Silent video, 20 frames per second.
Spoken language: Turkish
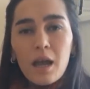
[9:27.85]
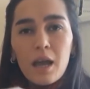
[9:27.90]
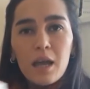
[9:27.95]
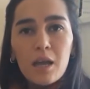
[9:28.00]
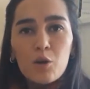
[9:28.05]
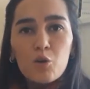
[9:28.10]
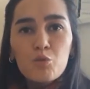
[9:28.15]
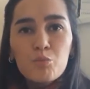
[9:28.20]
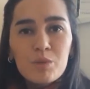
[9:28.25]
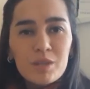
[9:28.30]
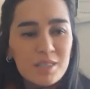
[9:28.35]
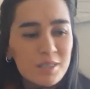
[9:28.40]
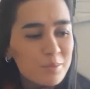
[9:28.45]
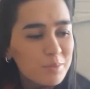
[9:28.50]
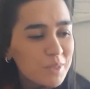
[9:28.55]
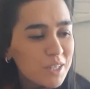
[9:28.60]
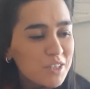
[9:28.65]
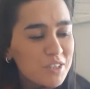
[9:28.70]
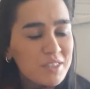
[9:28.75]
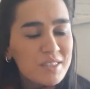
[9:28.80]
E,
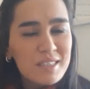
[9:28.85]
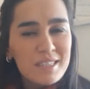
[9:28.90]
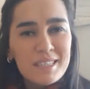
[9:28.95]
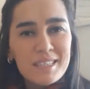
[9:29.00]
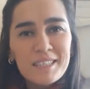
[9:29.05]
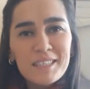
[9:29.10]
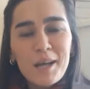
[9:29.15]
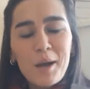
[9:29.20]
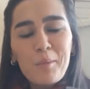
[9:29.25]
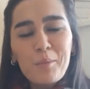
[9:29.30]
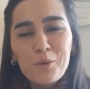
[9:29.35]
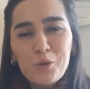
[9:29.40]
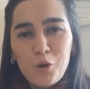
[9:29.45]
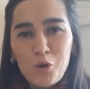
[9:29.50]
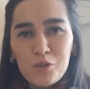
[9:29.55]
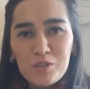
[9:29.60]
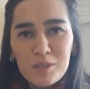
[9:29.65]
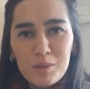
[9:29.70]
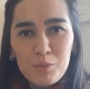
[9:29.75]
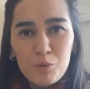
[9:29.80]
umarım içinize sinen bir
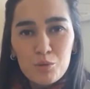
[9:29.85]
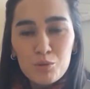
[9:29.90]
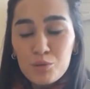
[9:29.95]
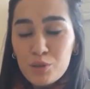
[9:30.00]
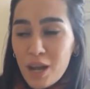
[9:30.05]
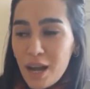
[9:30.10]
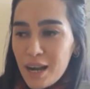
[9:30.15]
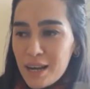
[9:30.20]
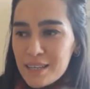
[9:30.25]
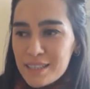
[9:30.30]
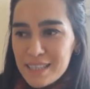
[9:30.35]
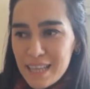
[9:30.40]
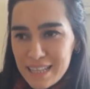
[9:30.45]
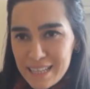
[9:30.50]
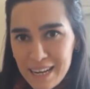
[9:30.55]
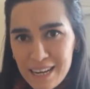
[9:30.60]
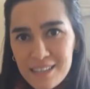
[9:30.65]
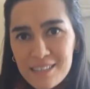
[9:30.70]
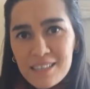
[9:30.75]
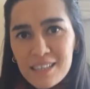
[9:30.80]
yöntem olur. Eğer
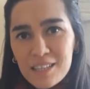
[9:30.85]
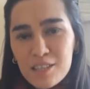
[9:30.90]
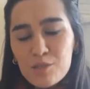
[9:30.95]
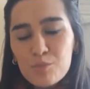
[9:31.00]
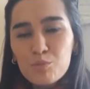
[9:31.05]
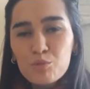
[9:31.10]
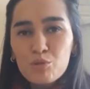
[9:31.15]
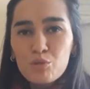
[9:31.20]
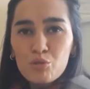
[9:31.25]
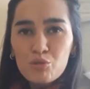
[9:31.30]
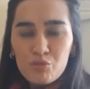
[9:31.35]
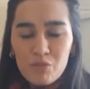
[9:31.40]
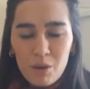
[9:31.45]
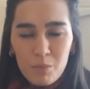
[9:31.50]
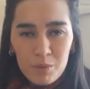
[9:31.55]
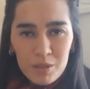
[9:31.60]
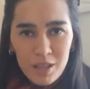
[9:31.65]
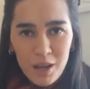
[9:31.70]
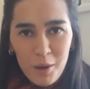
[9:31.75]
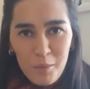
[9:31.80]
denerseniz bunu
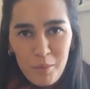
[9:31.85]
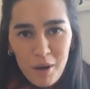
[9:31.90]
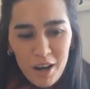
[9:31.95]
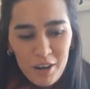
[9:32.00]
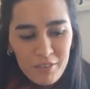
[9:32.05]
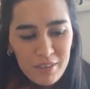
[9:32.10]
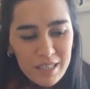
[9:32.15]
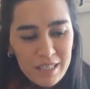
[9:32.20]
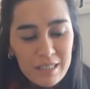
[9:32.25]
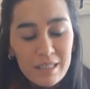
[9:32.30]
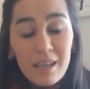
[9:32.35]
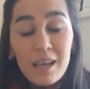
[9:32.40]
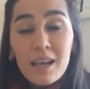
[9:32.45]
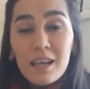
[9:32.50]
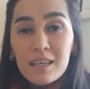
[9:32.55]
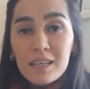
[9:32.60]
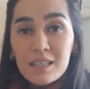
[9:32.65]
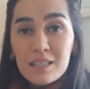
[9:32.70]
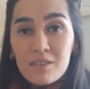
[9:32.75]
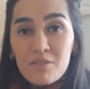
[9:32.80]
lütfen bana haber verin
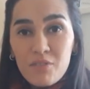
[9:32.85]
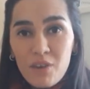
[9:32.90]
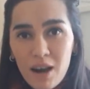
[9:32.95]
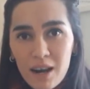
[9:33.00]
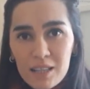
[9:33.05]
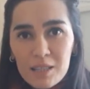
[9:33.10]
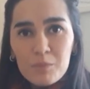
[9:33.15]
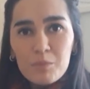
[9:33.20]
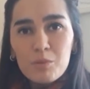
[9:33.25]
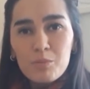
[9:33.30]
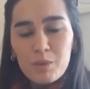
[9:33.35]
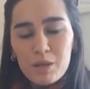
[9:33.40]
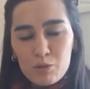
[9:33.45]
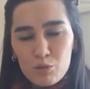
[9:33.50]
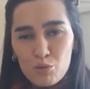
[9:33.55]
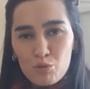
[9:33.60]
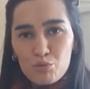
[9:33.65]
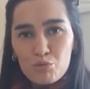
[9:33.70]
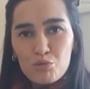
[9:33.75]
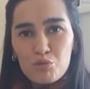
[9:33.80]
ya da farklı bir
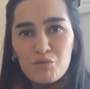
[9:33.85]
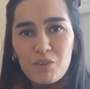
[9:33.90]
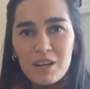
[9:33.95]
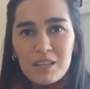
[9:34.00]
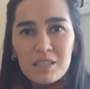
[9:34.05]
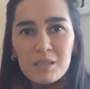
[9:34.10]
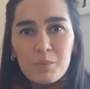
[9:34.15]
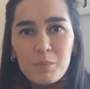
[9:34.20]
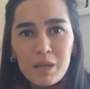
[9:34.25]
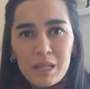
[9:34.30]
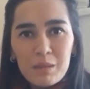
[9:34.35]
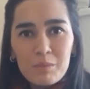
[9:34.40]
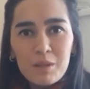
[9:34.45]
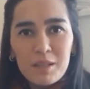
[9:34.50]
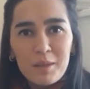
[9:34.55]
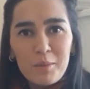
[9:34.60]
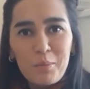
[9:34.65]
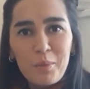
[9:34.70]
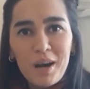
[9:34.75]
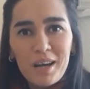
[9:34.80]
metodunuz varsa
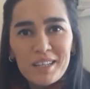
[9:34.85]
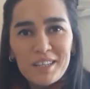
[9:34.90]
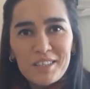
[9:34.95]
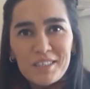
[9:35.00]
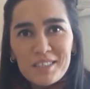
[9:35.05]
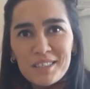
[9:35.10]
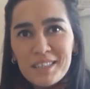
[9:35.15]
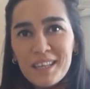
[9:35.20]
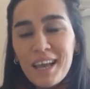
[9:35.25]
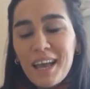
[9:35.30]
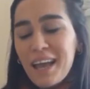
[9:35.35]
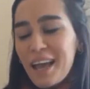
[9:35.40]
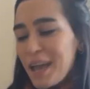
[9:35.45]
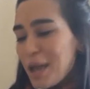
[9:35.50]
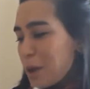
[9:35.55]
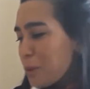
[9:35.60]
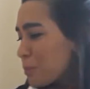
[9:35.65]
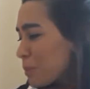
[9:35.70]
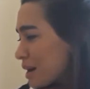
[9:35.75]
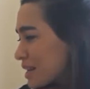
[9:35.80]
benimle de paylaşın.
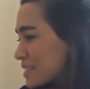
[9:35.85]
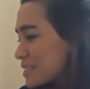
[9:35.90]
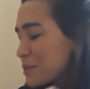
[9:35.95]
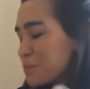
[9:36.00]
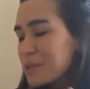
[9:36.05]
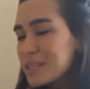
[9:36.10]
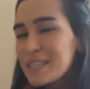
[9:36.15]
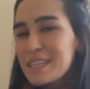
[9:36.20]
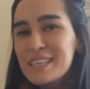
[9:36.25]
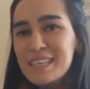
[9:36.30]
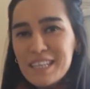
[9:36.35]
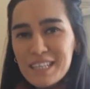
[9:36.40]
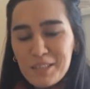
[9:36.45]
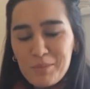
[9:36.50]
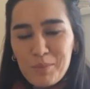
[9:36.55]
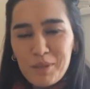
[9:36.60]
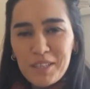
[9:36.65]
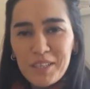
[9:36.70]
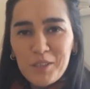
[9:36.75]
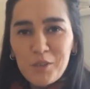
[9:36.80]
E, malzemenin
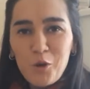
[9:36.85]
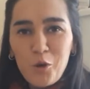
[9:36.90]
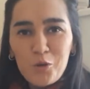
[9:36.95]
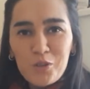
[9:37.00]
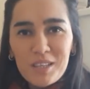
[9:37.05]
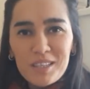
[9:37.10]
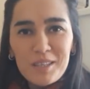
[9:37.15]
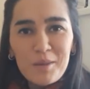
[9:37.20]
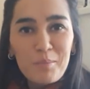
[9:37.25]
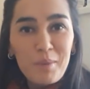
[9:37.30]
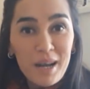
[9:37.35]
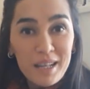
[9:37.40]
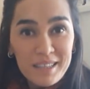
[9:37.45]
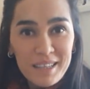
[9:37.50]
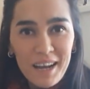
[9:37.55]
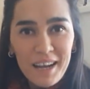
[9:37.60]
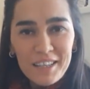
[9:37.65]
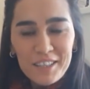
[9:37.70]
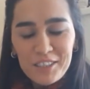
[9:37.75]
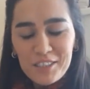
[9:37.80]
yetmediği noktada
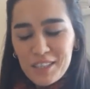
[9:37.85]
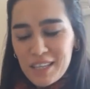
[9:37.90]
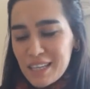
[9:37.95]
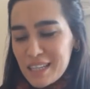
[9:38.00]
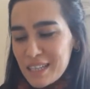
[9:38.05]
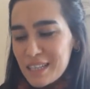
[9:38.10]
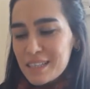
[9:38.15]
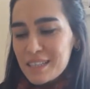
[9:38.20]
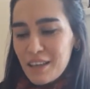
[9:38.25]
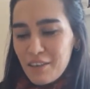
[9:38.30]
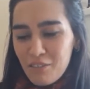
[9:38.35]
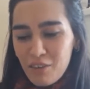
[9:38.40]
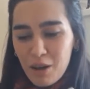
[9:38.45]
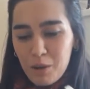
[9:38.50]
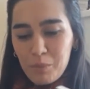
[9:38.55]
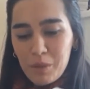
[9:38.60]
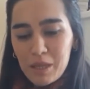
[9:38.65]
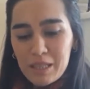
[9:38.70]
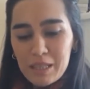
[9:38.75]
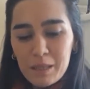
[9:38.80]
ben de aynı şekilde
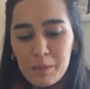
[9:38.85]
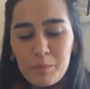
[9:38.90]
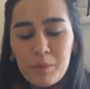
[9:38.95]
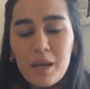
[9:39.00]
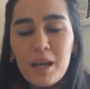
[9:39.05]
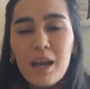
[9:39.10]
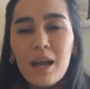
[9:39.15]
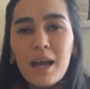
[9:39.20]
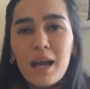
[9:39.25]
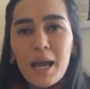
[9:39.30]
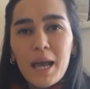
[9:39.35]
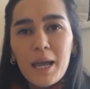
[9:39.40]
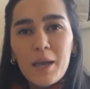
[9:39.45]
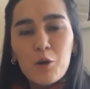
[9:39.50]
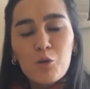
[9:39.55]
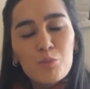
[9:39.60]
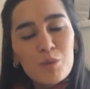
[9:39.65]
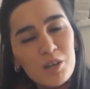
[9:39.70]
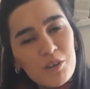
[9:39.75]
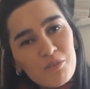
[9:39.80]
devam edeyim.
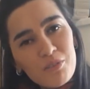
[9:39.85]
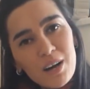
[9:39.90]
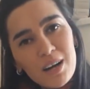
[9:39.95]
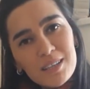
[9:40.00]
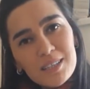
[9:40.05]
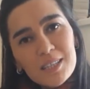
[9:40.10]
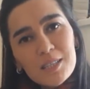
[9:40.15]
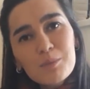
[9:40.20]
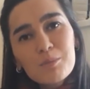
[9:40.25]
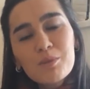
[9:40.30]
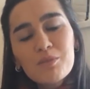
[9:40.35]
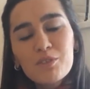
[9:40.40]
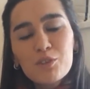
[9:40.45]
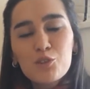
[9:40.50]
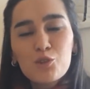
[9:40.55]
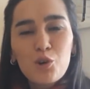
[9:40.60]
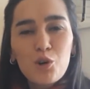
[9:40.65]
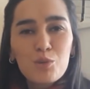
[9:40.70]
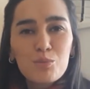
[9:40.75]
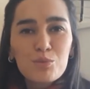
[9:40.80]
E, umarım faydalı bir
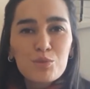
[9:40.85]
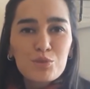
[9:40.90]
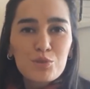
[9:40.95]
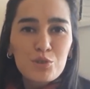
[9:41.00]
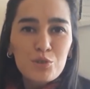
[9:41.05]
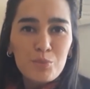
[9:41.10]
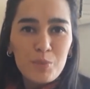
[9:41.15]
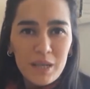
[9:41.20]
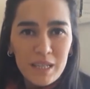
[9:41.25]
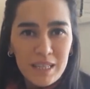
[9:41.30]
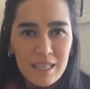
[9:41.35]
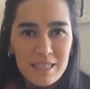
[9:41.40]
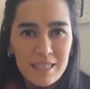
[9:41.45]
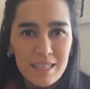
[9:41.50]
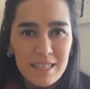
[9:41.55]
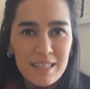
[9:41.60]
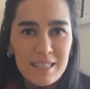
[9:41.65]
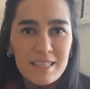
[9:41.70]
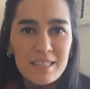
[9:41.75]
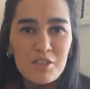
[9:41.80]
video olmuştur. Beni
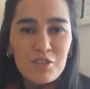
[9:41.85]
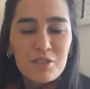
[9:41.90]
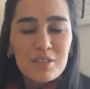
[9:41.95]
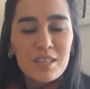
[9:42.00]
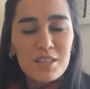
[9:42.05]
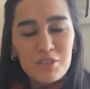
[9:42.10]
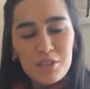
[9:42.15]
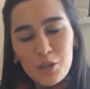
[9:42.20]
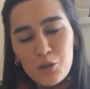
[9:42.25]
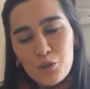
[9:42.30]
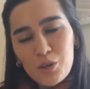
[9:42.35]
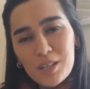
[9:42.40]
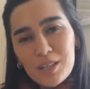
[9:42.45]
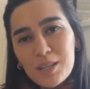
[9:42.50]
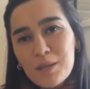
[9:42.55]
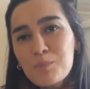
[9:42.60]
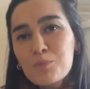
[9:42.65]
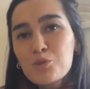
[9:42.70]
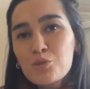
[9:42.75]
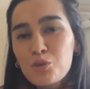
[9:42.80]
izlediğiniz için teşekkür
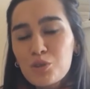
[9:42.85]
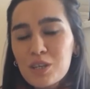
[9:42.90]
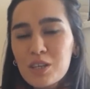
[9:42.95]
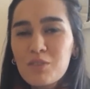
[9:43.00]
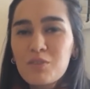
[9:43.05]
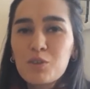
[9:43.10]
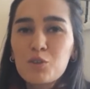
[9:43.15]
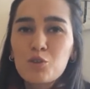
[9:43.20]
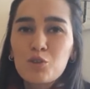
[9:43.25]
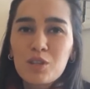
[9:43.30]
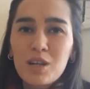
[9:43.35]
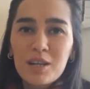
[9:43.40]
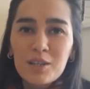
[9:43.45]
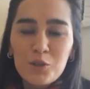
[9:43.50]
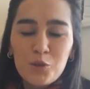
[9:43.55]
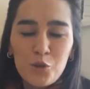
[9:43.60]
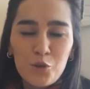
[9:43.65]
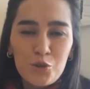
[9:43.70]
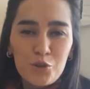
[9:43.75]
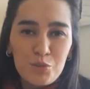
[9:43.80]
ederim. Sonraki
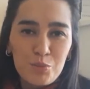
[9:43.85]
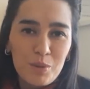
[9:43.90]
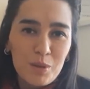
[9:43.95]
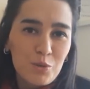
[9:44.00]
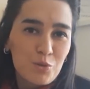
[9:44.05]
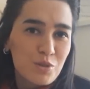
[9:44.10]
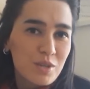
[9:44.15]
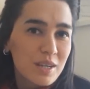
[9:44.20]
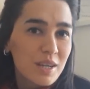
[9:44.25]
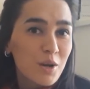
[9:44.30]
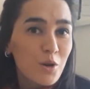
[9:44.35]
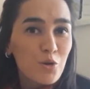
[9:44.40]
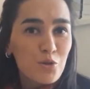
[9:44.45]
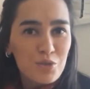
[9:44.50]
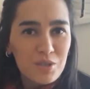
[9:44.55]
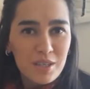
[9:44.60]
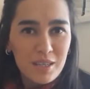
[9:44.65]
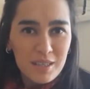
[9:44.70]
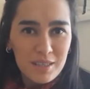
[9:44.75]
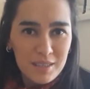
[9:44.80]
videolarda görüşmek üzere.
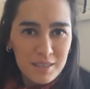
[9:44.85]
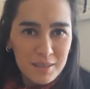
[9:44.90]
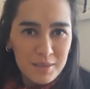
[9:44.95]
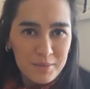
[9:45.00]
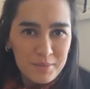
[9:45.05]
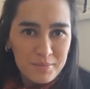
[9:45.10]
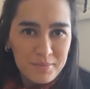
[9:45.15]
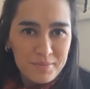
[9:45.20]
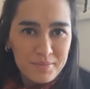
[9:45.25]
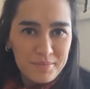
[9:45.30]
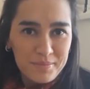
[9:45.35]
Hoşçakalın.